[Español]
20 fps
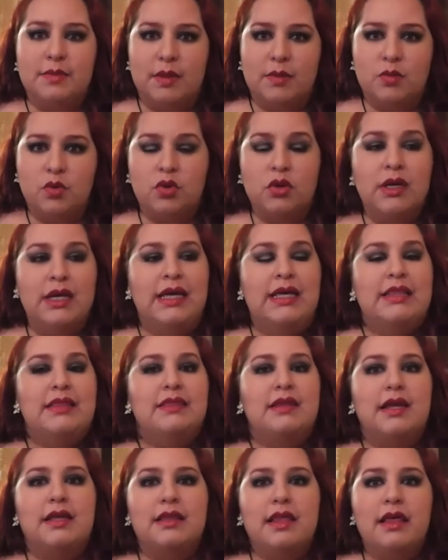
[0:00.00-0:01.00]
mi amor.
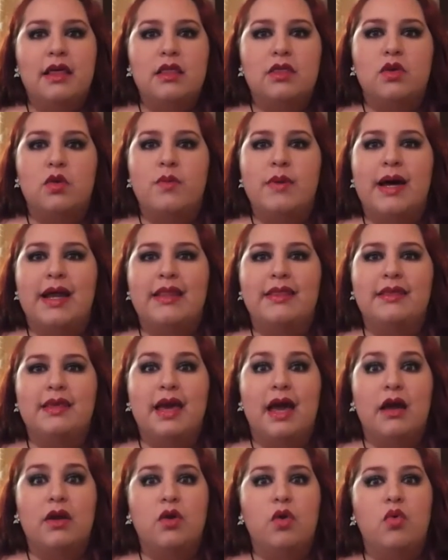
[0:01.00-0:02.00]
Trata de tomar
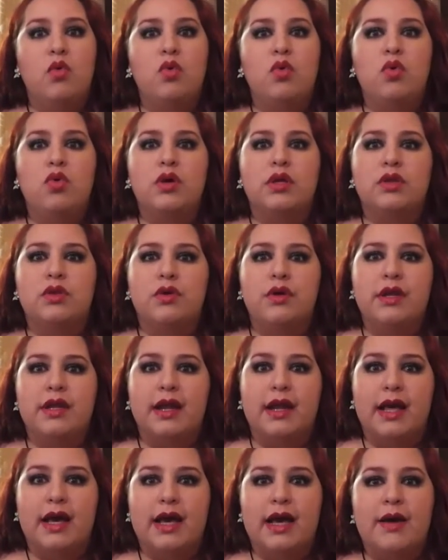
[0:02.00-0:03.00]
diario un juguito de
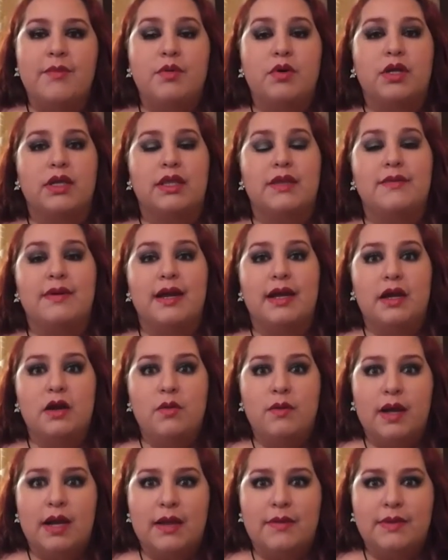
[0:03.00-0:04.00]
naranja porque te va a
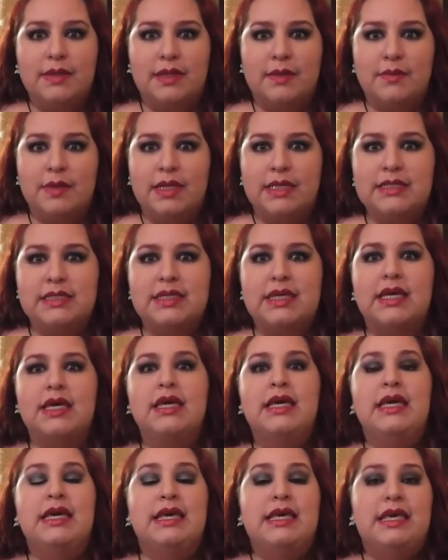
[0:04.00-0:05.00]
renovar la vitamina C
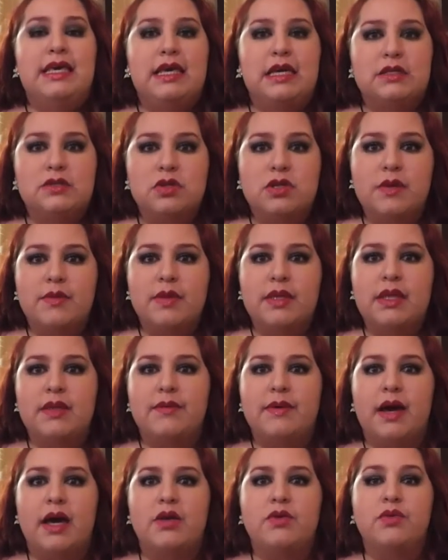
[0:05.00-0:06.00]
y eso también te
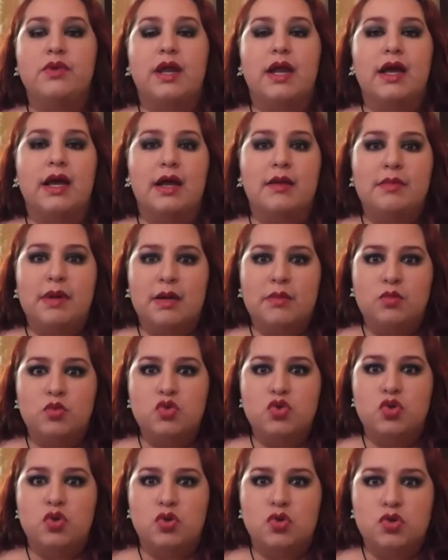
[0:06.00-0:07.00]
va a ayudar a calmar
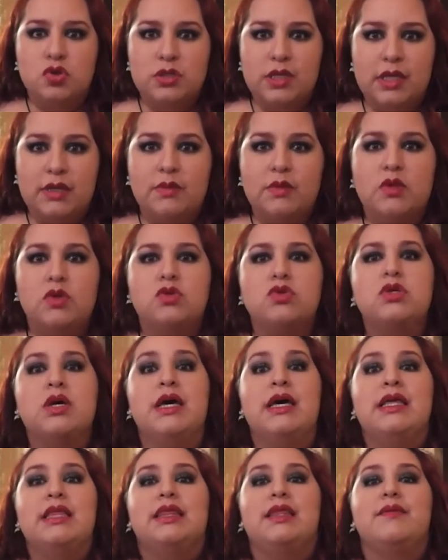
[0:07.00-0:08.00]
mucho los nervios,
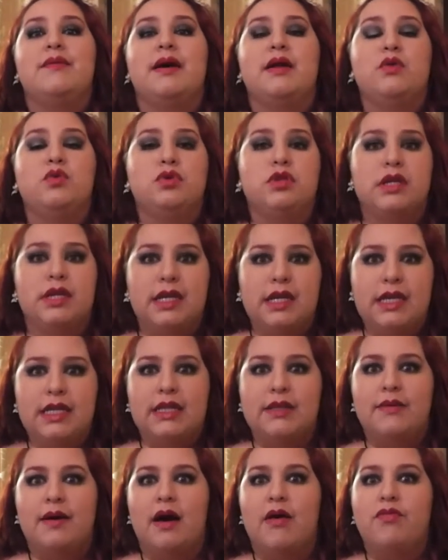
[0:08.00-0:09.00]
te va a nutrir y
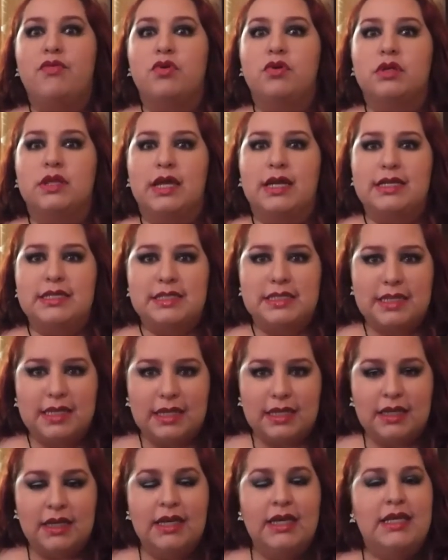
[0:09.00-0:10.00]
te va a
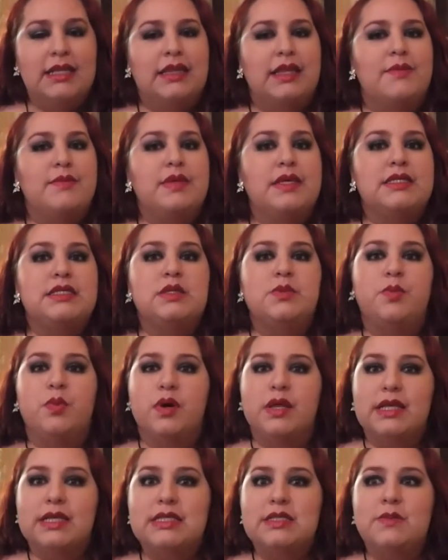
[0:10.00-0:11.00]
fortalecer. También si
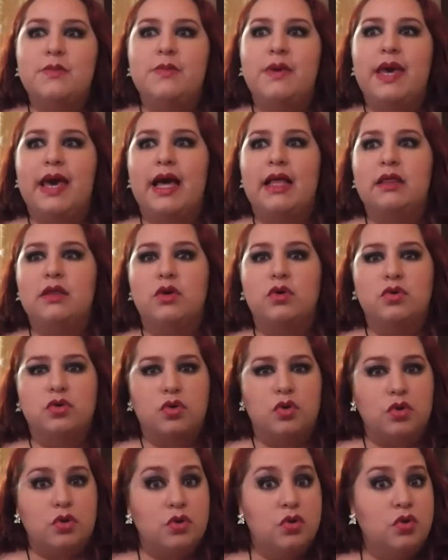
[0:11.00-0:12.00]
puedes, ve al
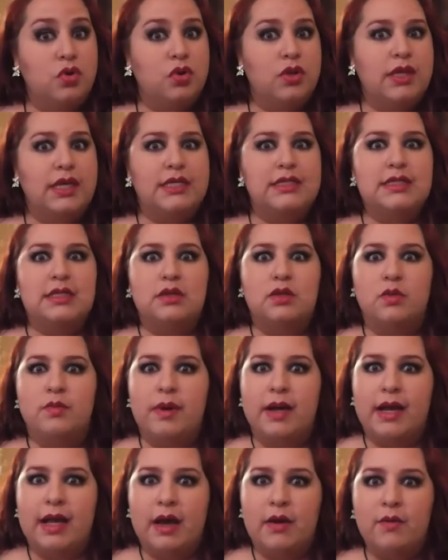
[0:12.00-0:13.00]
doctor, no dejes de
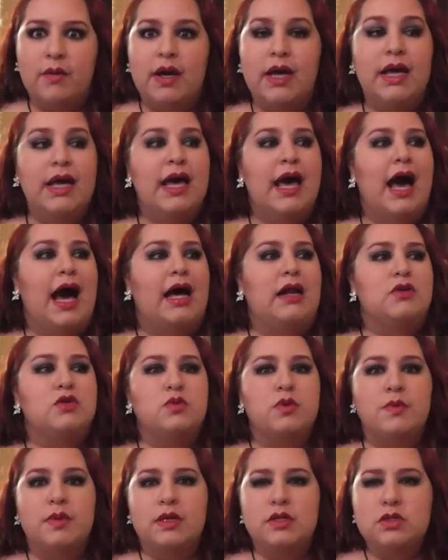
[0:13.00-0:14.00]
tomar agua. A
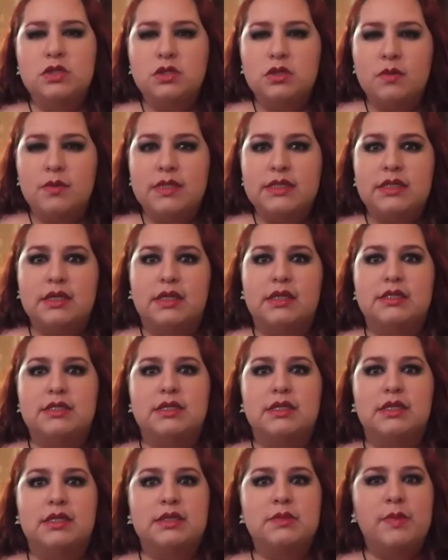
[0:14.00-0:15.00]
los primeros síntomas de que te
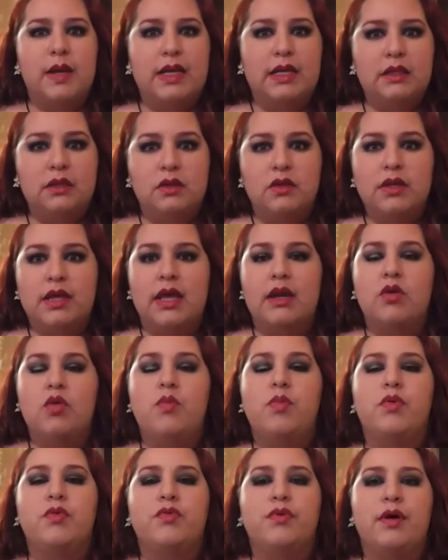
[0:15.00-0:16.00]
sientas malito de
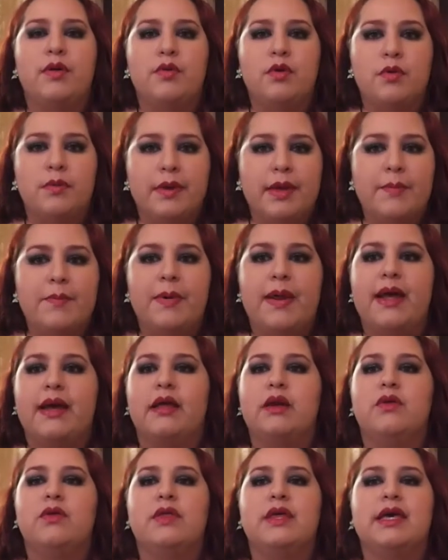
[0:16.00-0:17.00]
algo, por favor, ve para
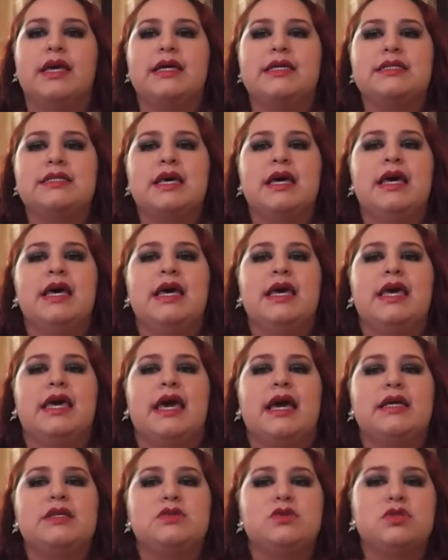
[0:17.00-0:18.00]
que no dejes
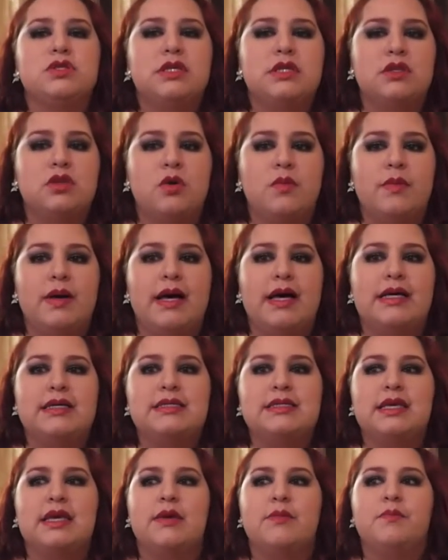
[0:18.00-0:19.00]
que esos
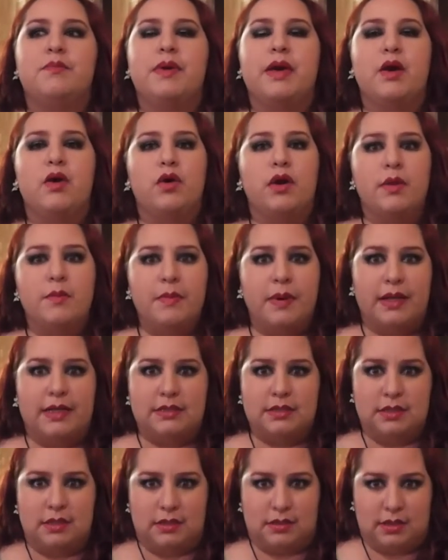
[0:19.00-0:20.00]
síntomas empeoren
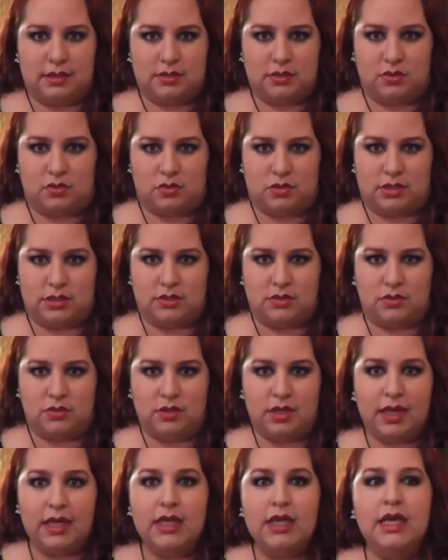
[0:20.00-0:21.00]
para ciertas cosas,
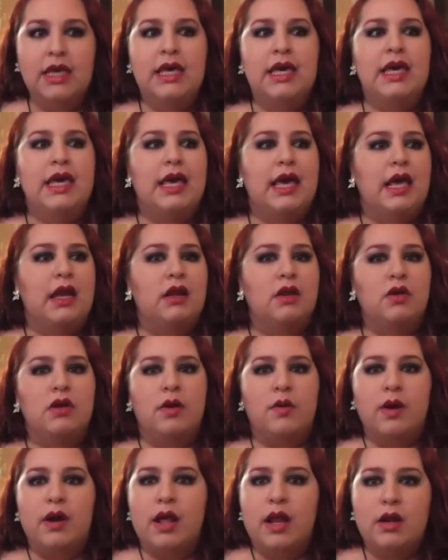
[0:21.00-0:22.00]
¿ok? En lo
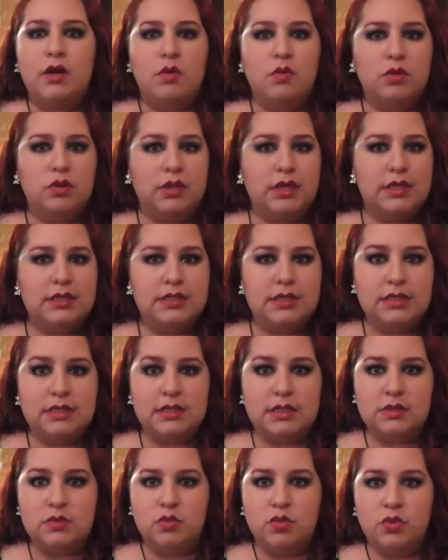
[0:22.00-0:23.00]
laboral, como te decía,
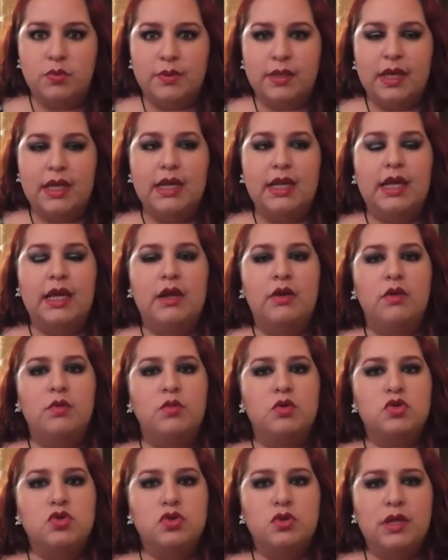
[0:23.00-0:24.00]
estás muy bien. En lo
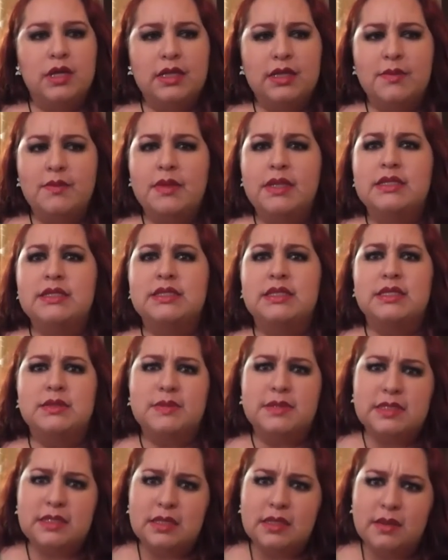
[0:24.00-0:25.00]
emocional también estás
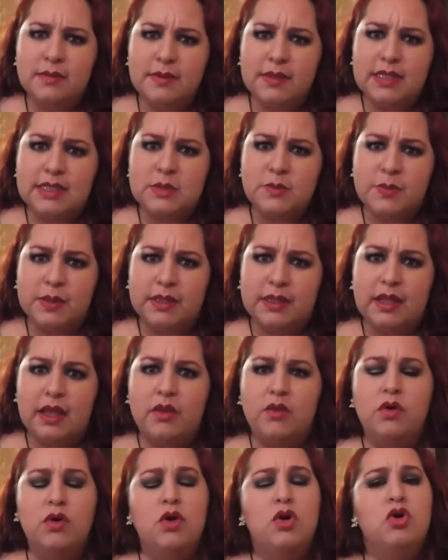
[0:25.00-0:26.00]
bastante bien
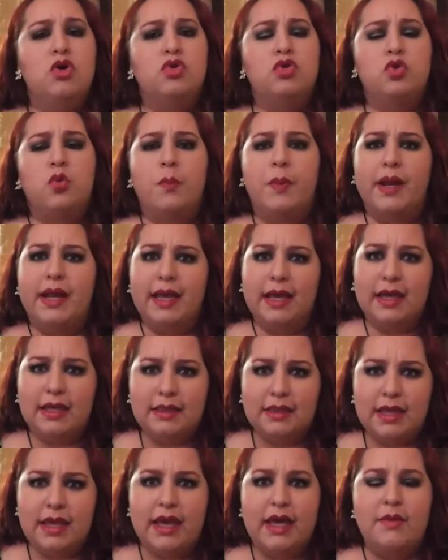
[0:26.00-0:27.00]
aspectado. Tu
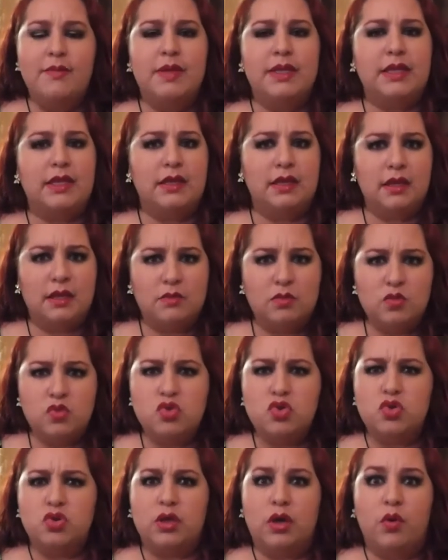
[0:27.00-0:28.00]
pareja te ama, te quiere
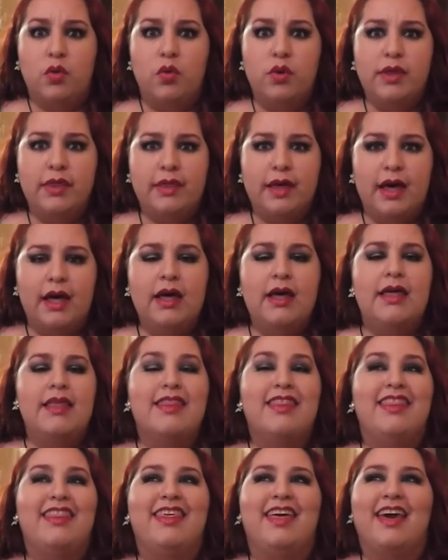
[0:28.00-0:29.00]
mucho, te cuida,
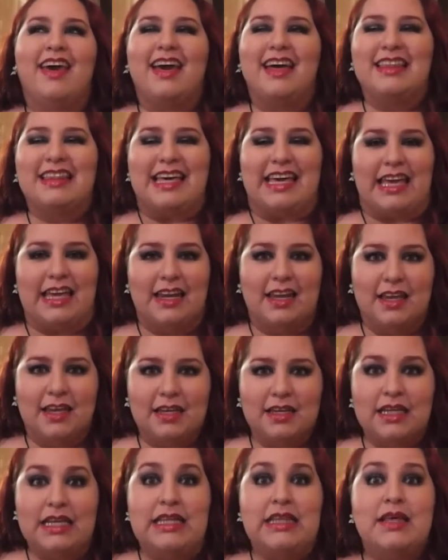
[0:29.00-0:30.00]
déjate
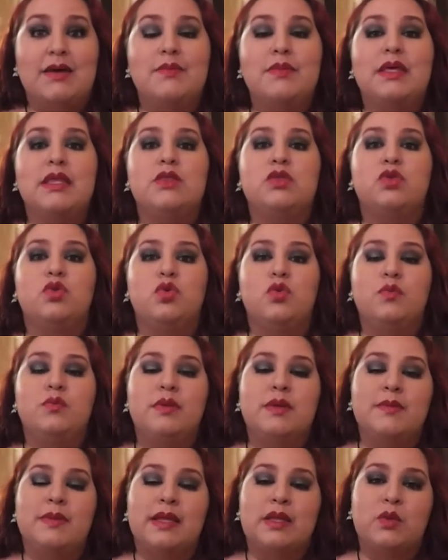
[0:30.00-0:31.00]
querer y también tú
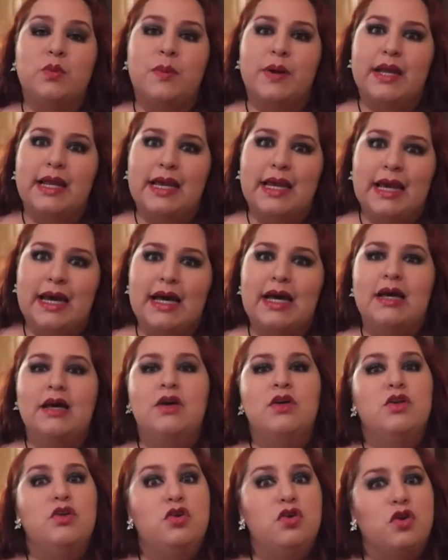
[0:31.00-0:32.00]
mima a tu pareja.
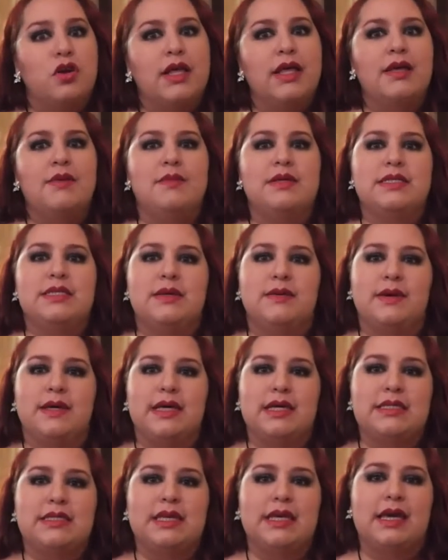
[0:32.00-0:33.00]
No nada más te
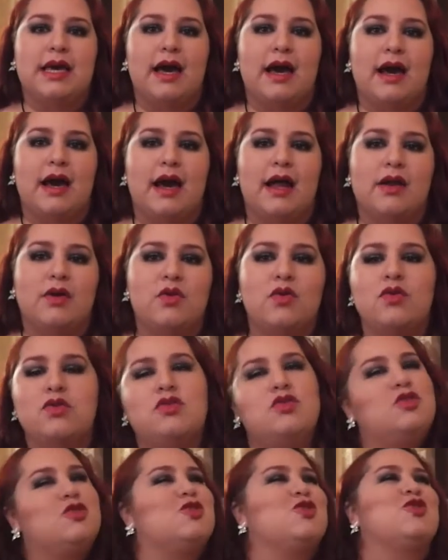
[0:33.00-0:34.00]
vayas a encajar
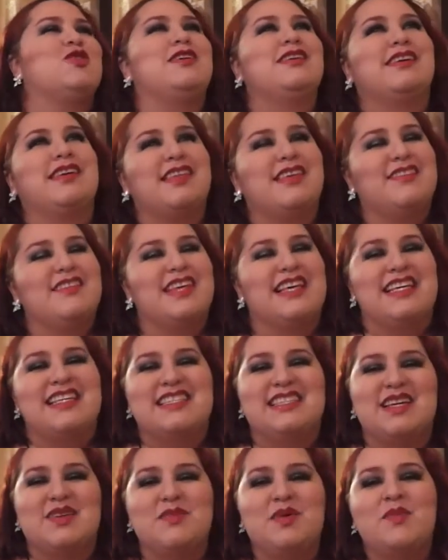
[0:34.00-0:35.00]
con yo soy el que debe de
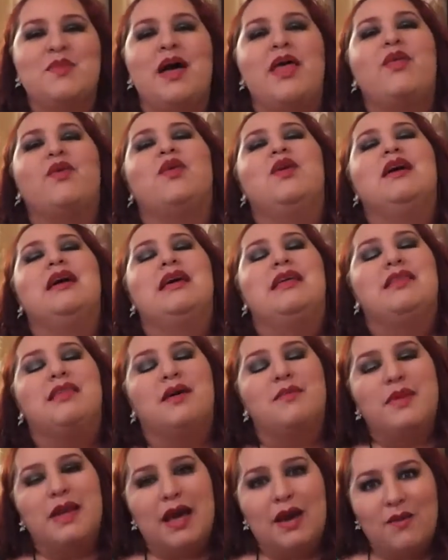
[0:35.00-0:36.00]
ser mimado.
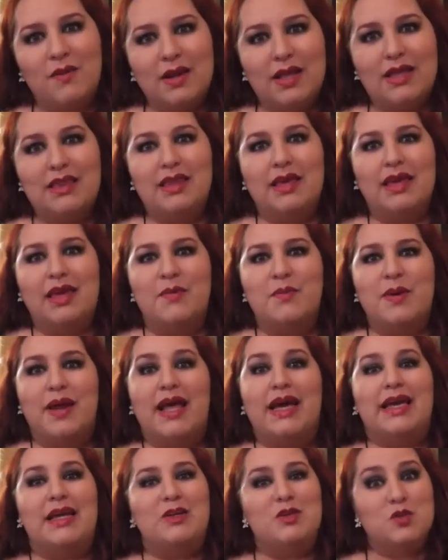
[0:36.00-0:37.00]
También acuérdate que
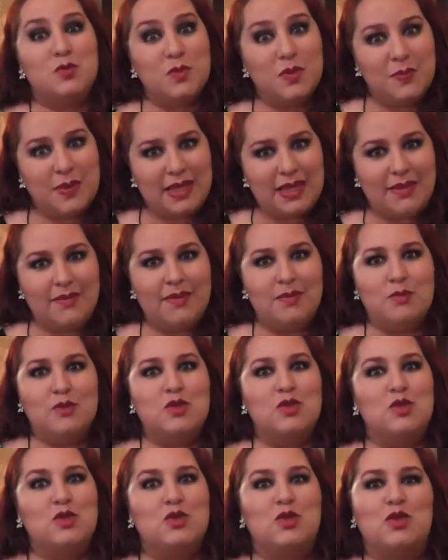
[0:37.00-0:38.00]
para que nos mimen
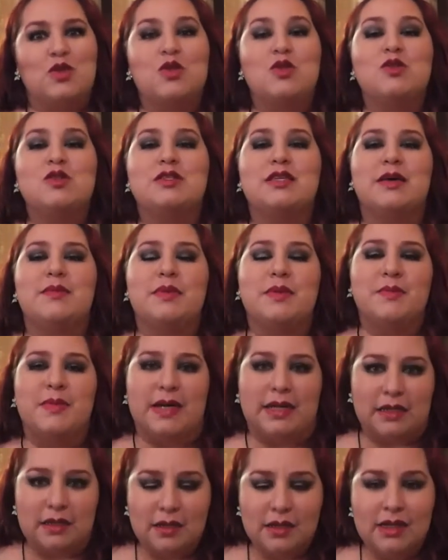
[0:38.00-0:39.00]
debemos nosotros de mimar.